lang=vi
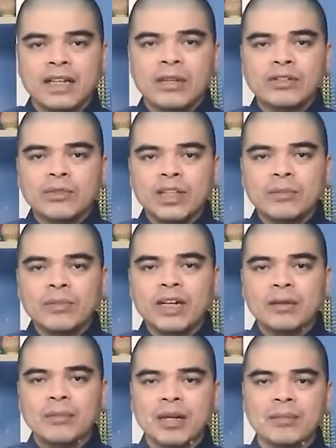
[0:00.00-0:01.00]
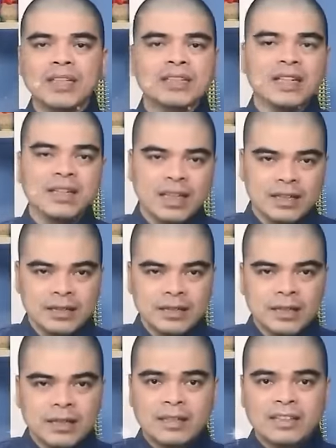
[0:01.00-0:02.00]
Nếu trong giấc mơ bạn bị rắn
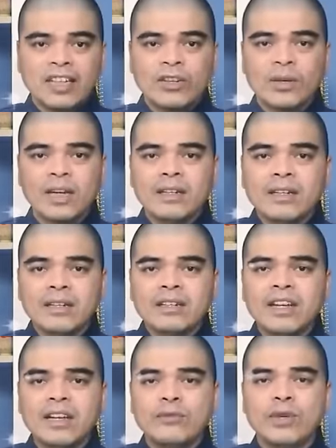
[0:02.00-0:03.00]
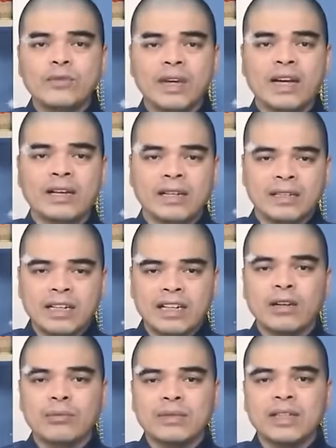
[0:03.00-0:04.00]
cắn thì có lẽ đừng nên vội vàng
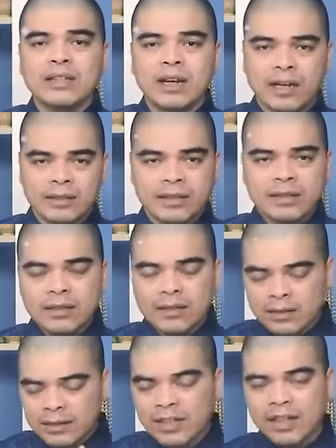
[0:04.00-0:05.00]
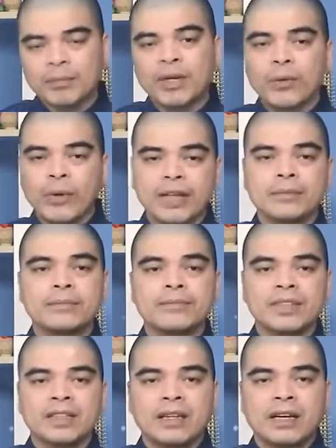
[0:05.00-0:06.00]
đặt lòng tin ở những người mới quen.
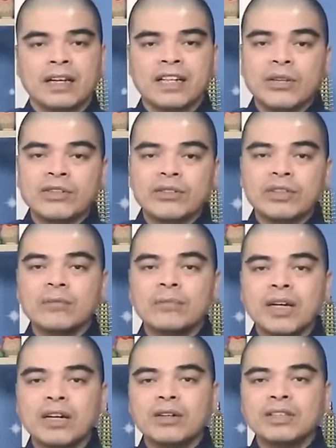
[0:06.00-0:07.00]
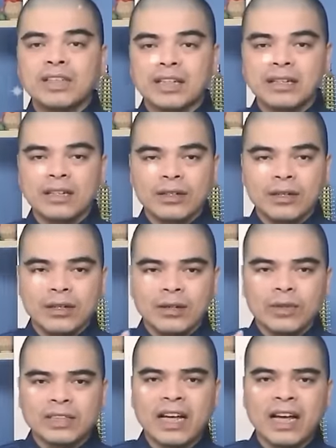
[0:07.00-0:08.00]
Nếu trong giấc mơ con rắn
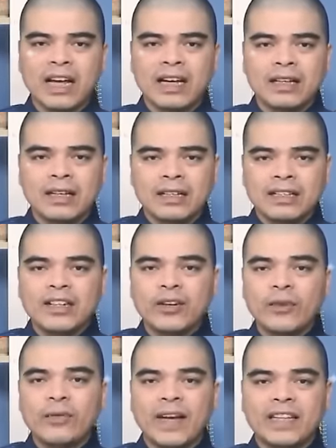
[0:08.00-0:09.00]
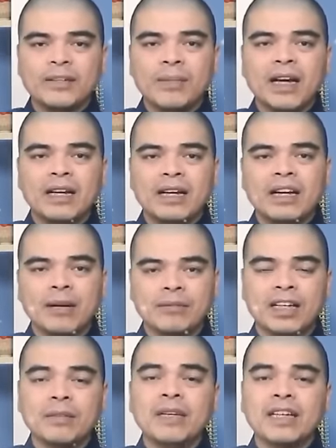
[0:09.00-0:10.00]
lột da ấy, thì có vẻ như bạn đang
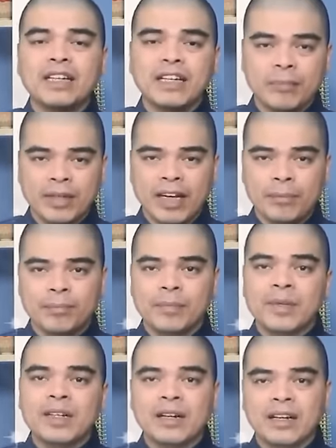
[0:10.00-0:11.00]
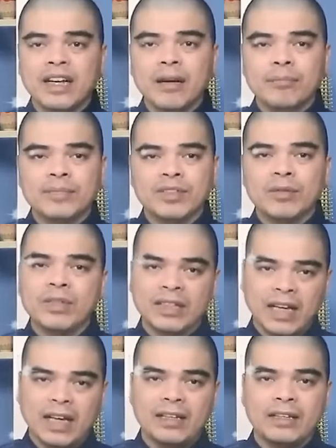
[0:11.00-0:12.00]
cảm thấy bị kìm kẹp, gượng ép trong
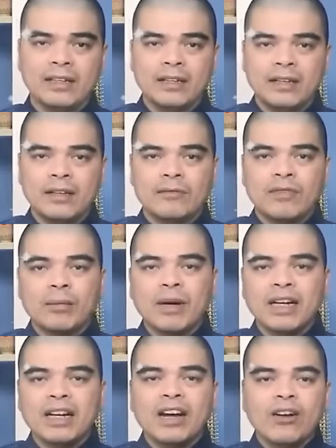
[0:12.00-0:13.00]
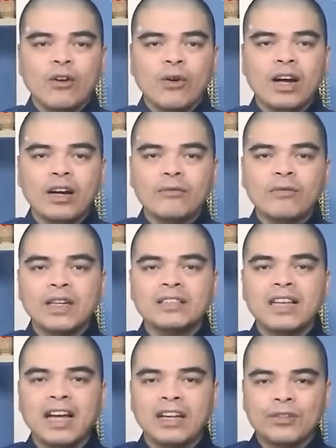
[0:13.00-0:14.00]
thực tại và bạn đang cố gắng
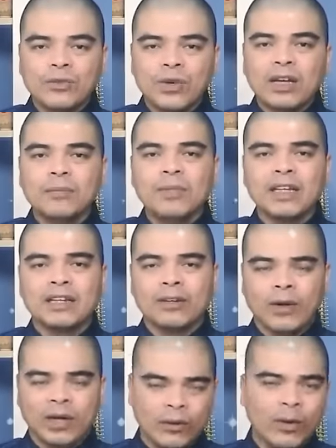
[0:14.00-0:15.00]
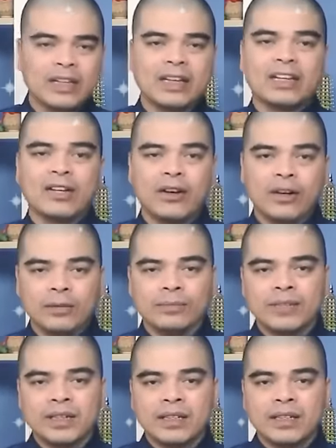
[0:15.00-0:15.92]
vươn ra thoát mình khỏi cái hoàn cảnh đó.